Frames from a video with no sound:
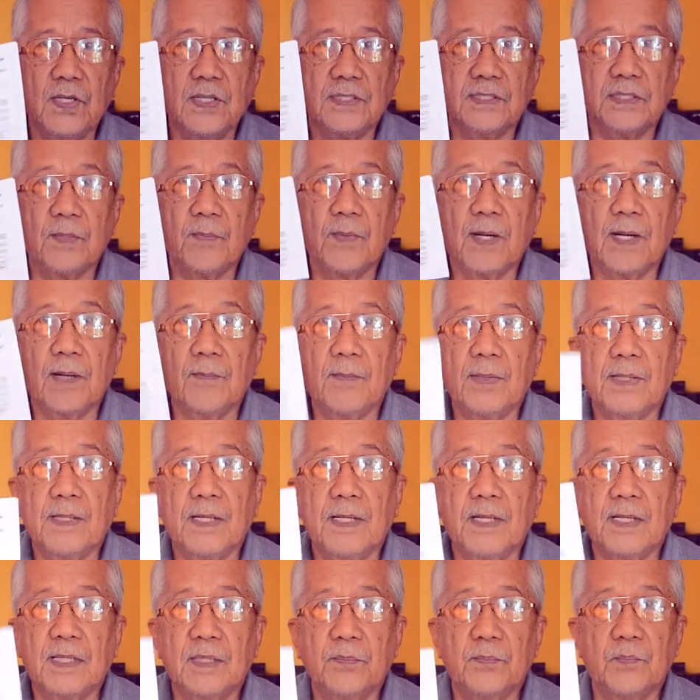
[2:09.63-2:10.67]
sa mga
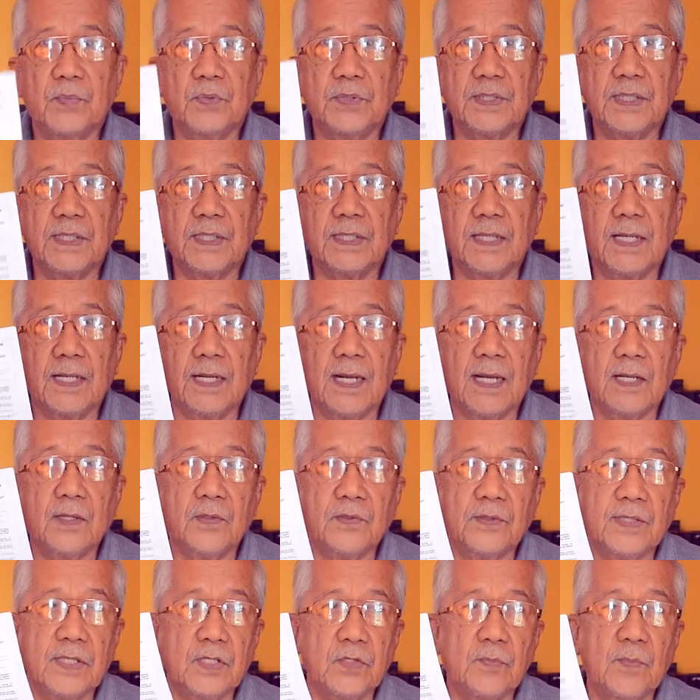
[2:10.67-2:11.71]
malalaking butika,
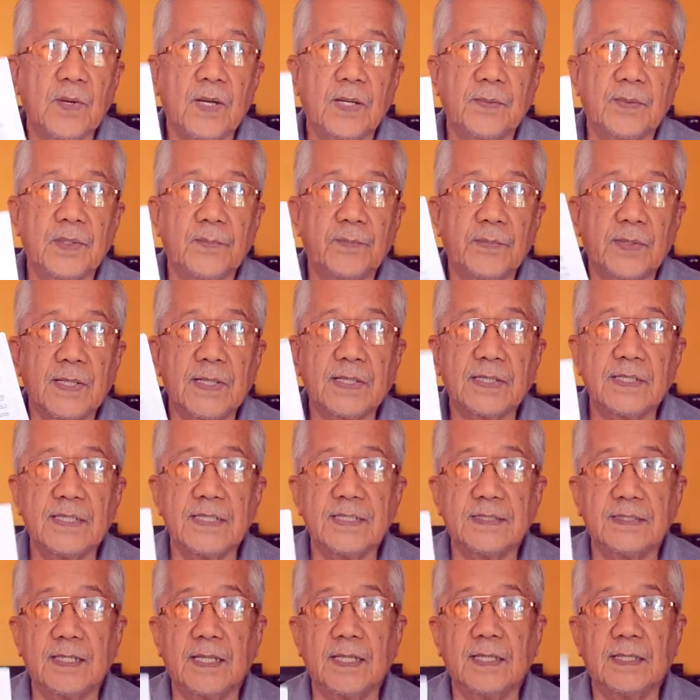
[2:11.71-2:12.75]
lalo na yung mga may
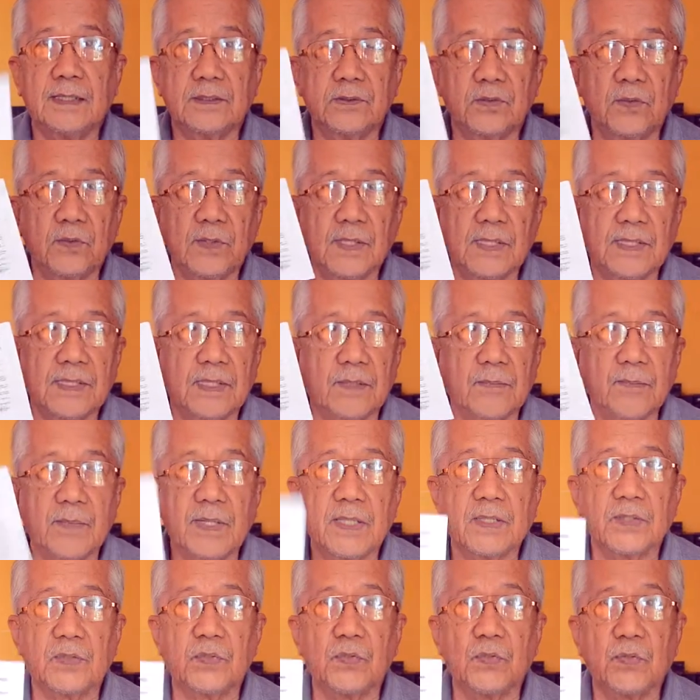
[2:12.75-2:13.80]
prangkisa tulad ng
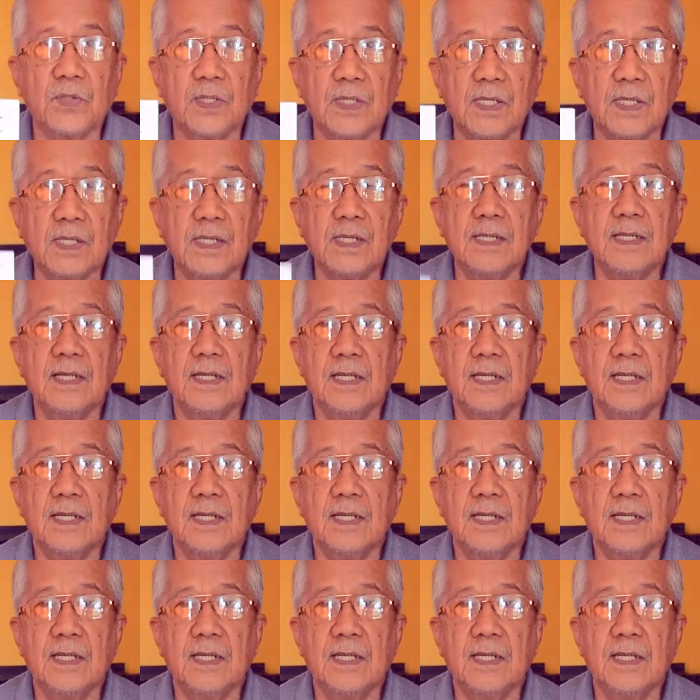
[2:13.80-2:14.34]
Mercury,